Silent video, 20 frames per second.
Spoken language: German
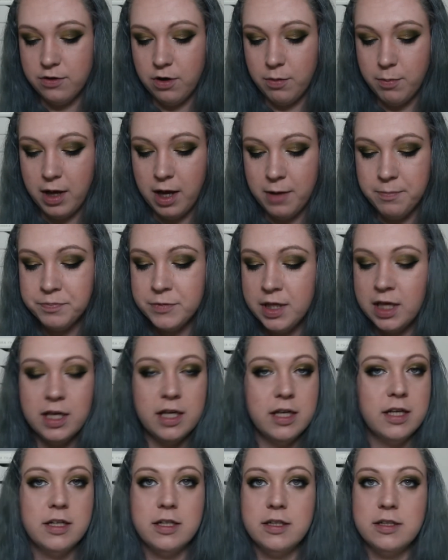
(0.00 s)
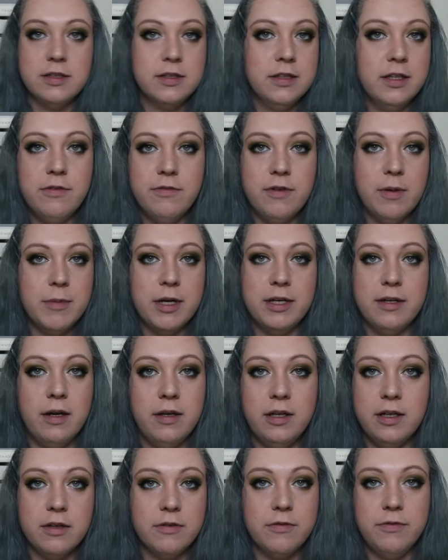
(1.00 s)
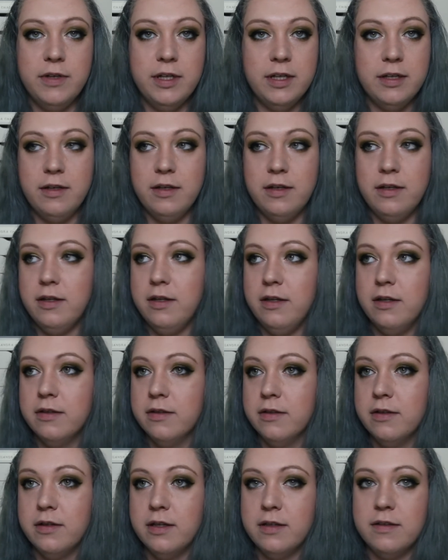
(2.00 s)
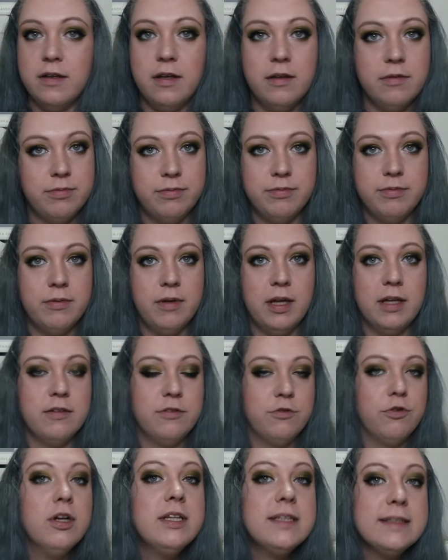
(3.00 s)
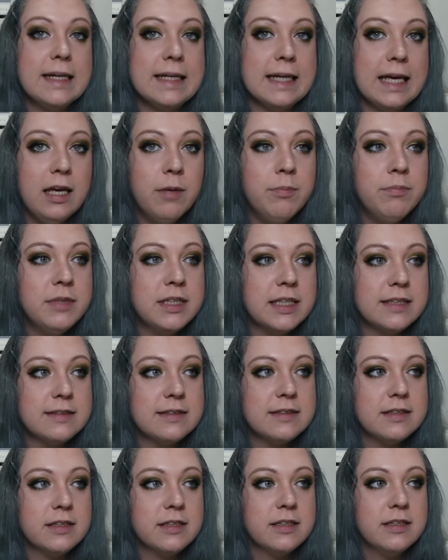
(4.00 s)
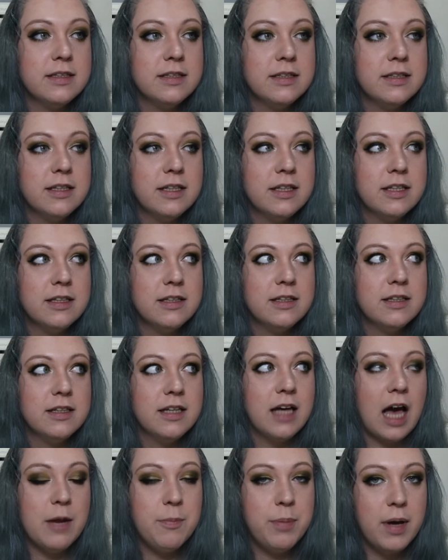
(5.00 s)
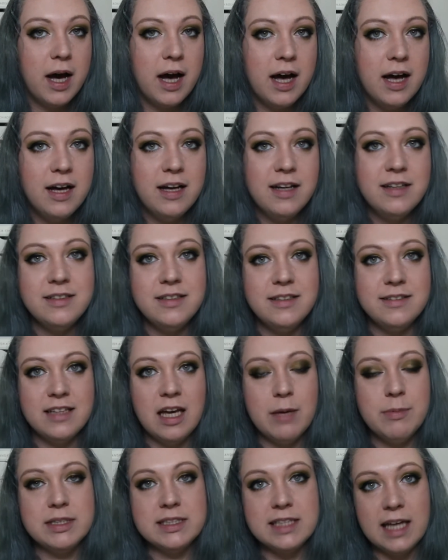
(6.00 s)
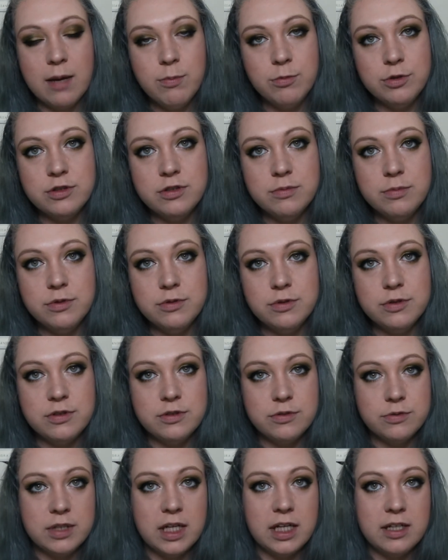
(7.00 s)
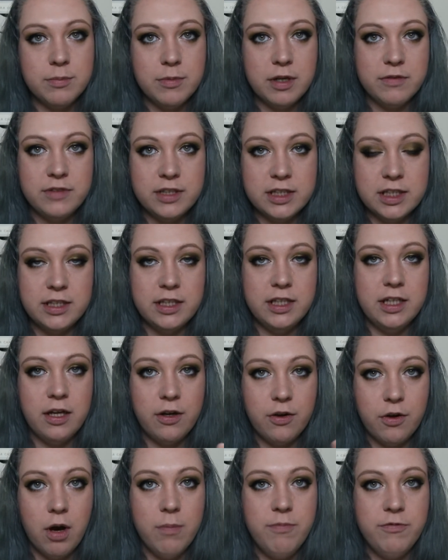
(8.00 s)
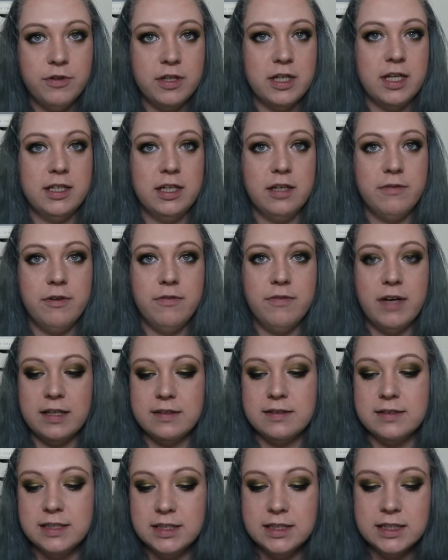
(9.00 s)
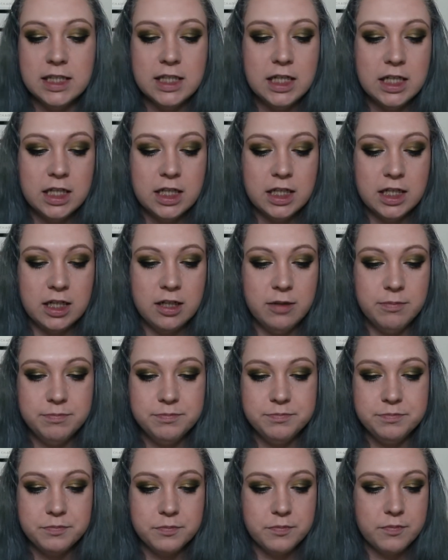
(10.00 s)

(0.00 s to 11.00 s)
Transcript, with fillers: nochmal. Ne, wenn man da irgendwie die... Äh, soll es ja geben, dass ein Paar dieselbe Zahnbürste benutzt und halt immer wieder die Köpfe dann irgendwie wechselt, ähm,